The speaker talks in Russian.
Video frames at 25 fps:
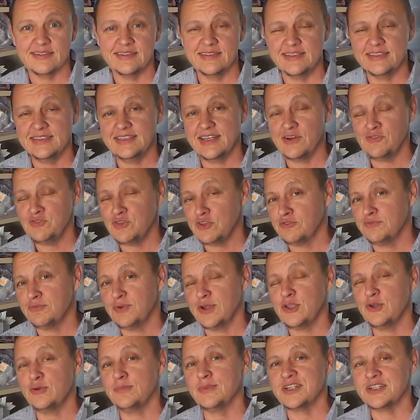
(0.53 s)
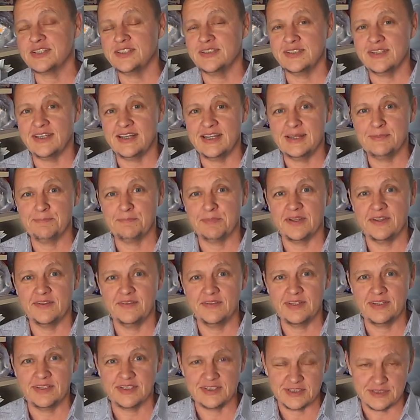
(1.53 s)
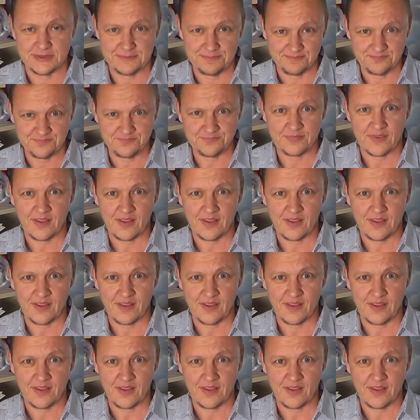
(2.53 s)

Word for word: Недавно в моем арсенале появилась